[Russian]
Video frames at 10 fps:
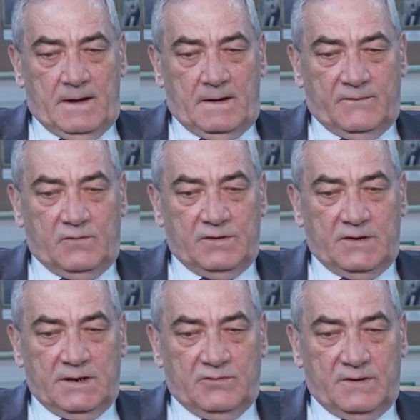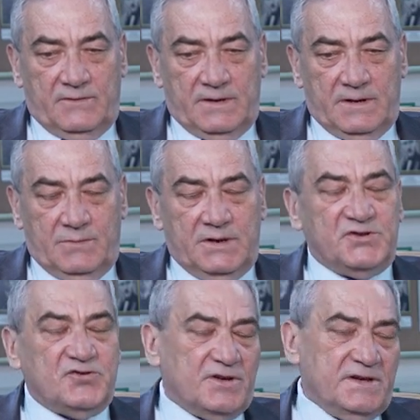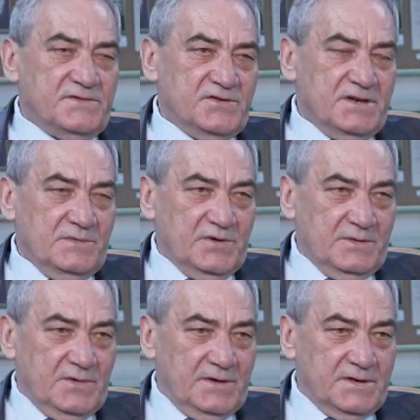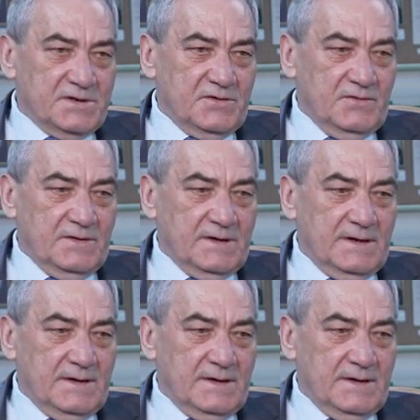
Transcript: а, в годы Холодной войны было четкое совершенно понимание, что